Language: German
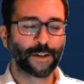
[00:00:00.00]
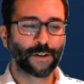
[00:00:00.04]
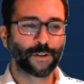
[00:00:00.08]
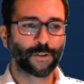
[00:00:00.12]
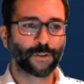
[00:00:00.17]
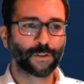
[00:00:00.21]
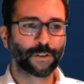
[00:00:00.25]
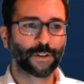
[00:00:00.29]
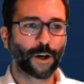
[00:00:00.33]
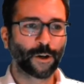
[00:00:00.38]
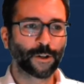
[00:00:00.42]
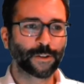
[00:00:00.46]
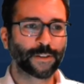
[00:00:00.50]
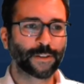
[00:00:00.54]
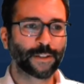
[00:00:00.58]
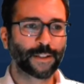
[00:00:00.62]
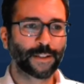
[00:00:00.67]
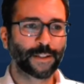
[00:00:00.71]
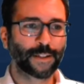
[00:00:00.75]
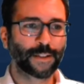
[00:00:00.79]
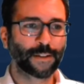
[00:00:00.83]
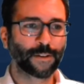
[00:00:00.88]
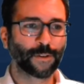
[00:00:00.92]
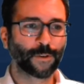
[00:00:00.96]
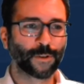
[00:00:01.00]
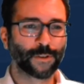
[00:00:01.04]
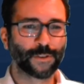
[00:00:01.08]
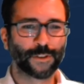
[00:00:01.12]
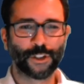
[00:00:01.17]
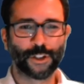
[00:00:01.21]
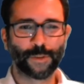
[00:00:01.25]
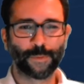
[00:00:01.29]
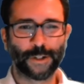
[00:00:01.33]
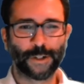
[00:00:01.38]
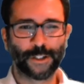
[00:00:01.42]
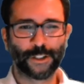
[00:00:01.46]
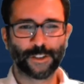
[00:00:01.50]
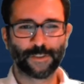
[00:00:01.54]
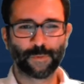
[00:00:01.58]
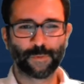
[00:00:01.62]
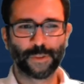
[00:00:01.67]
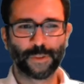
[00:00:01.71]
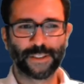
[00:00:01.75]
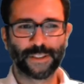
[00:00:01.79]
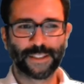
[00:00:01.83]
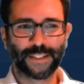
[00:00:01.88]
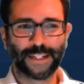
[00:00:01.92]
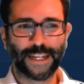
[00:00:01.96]
und auch die russische Mannschaft ein
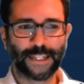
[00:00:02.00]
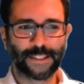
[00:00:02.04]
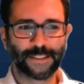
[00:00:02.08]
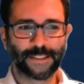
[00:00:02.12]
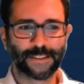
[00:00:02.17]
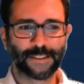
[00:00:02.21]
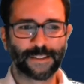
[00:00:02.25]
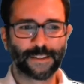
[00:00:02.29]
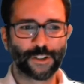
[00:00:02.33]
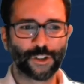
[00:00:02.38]
bisschen kennst,